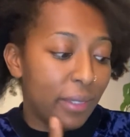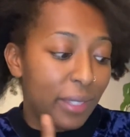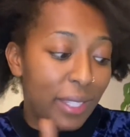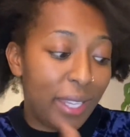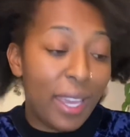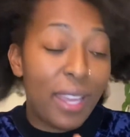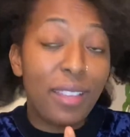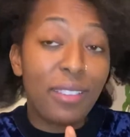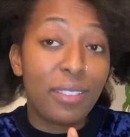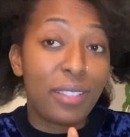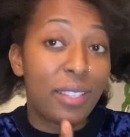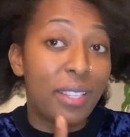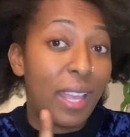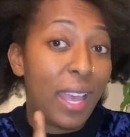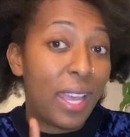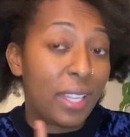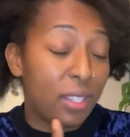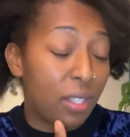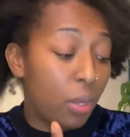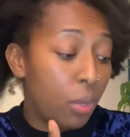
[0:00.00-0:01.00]
15
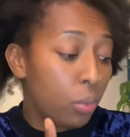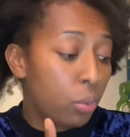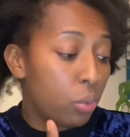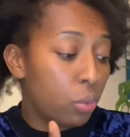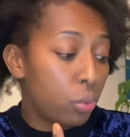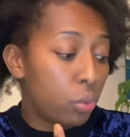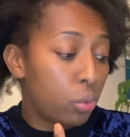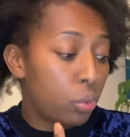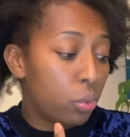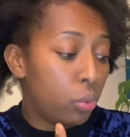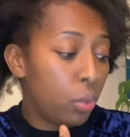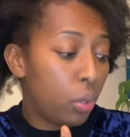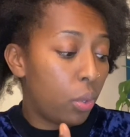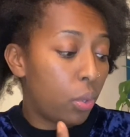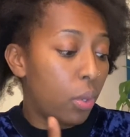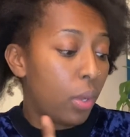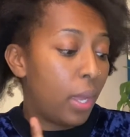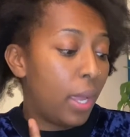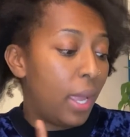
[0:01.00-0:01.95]
à 30 jours.